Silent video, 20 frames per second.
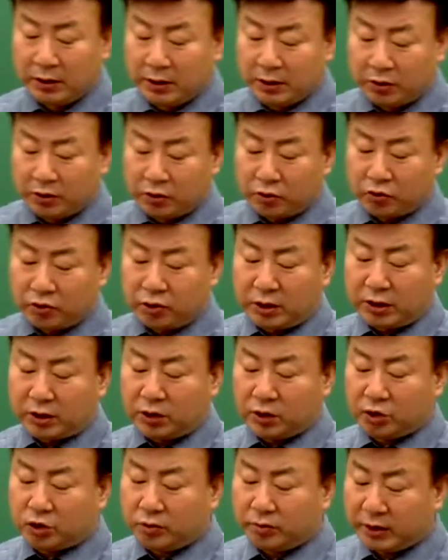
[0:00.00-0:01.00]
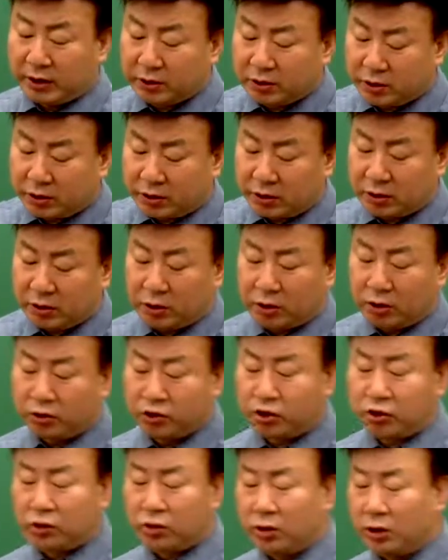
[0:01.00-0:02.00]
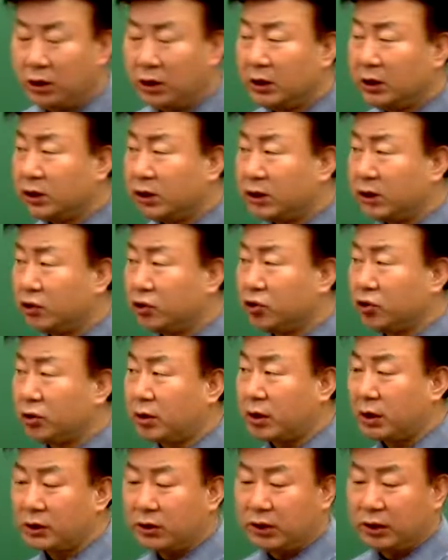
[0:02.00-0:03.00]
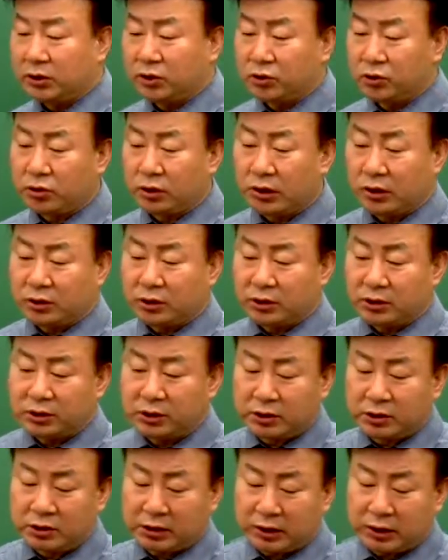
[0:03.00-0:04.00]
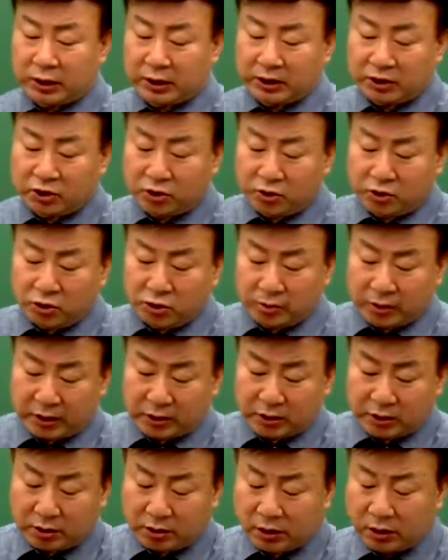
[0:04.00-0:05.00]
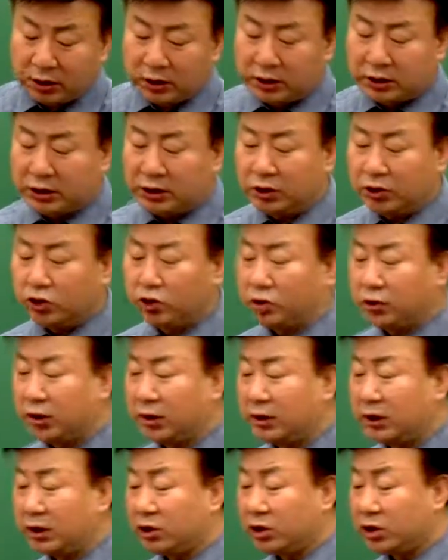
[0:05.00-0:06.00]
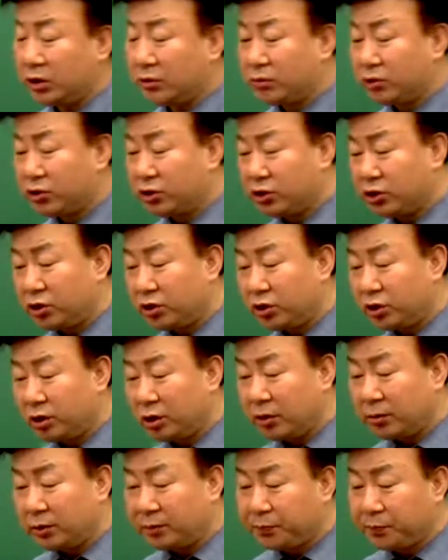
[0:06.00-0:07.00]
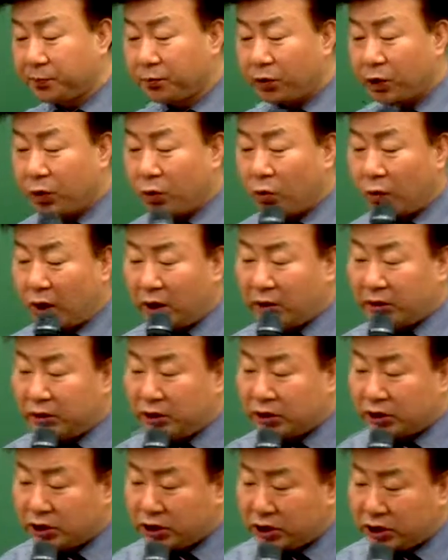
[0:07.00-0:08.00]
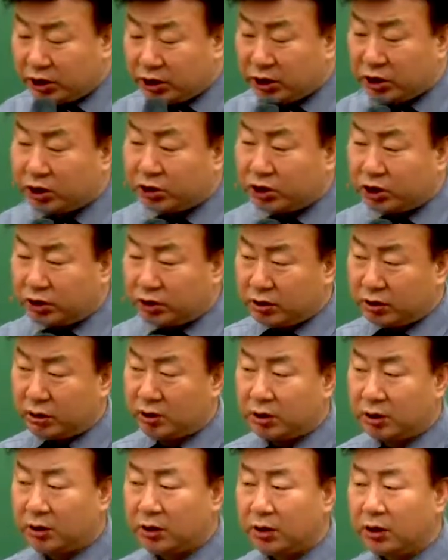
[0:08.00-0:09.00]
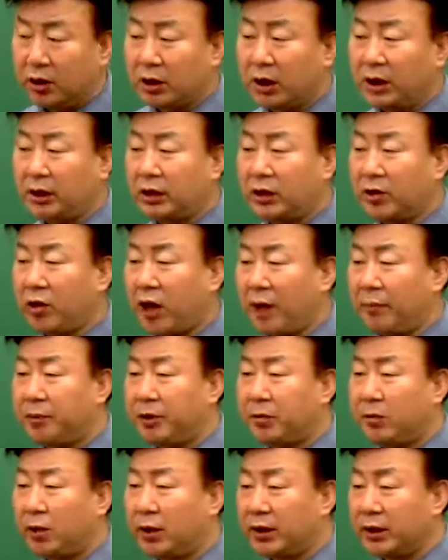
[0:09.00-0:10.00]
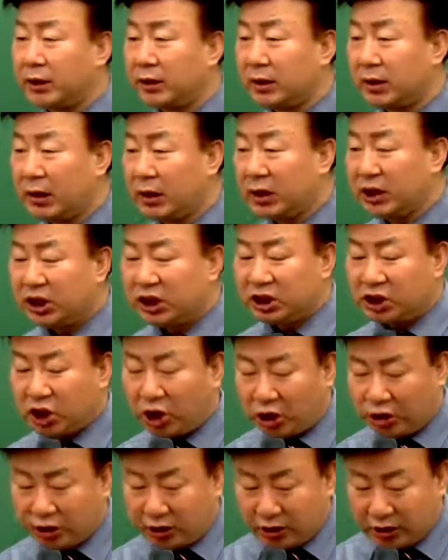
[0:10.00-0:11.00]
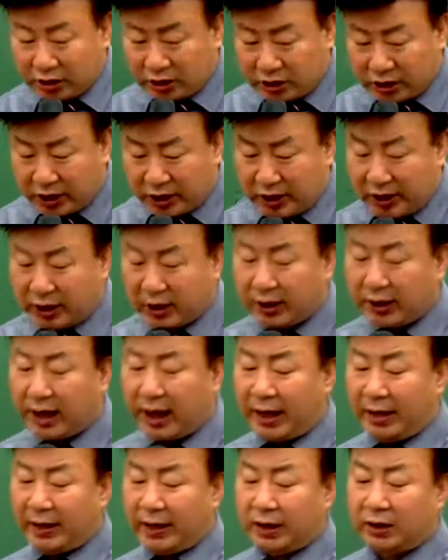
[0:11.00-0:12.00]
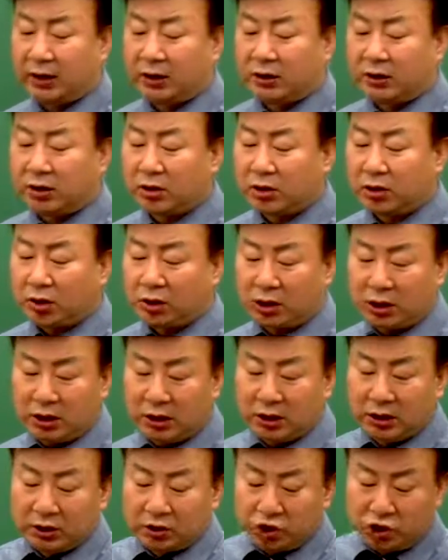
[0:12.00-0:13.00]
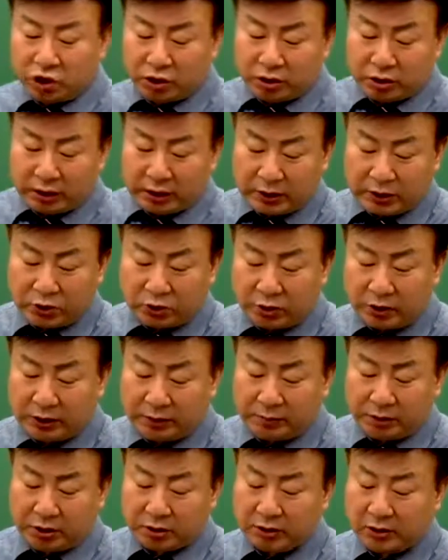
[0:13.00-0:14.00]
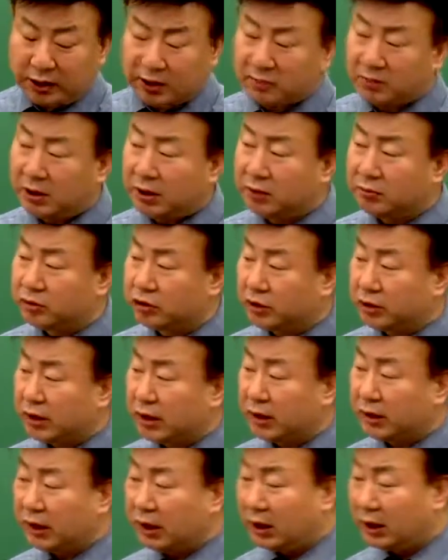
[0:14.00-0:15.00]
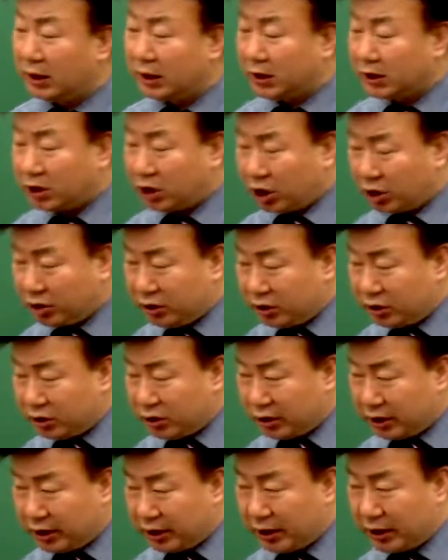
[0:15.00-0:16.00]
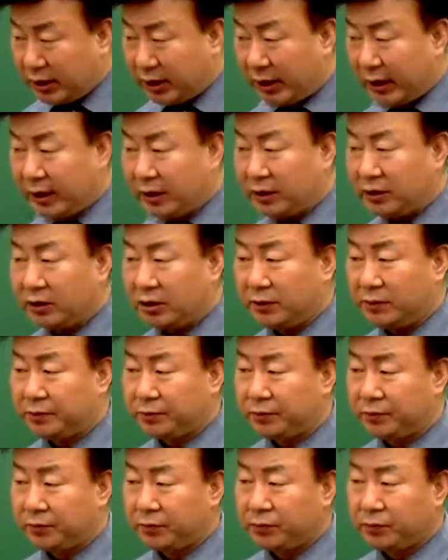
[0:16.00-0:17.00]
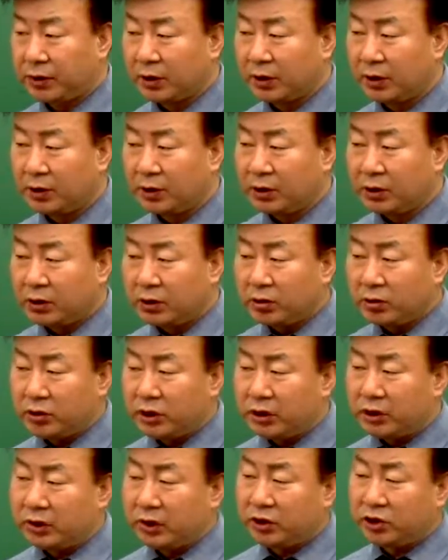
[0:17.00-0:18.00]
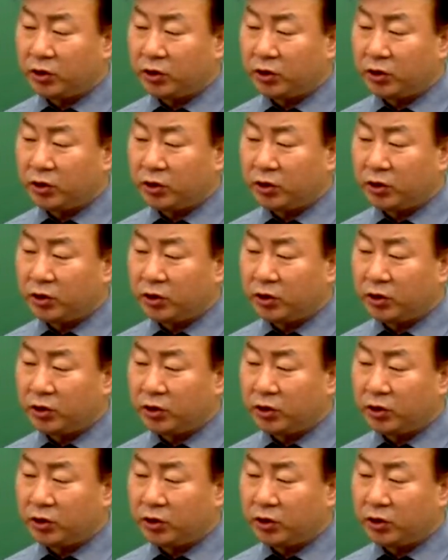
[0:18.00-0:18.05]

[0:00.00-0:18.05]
그래서 두 가지로 구분해서 건축을 신축과 재축과 증축과 개축으로 구분해서 신축과 재축은 무슨 취득 여러분? 원시 취득. 그러니까 이때 과표는 뭐가 된다? 전체 가액. 그래서 거기 취득에 소요된 비용 다른 말로 무슨 가액이야? 전체 가액이죠. 그리고 이때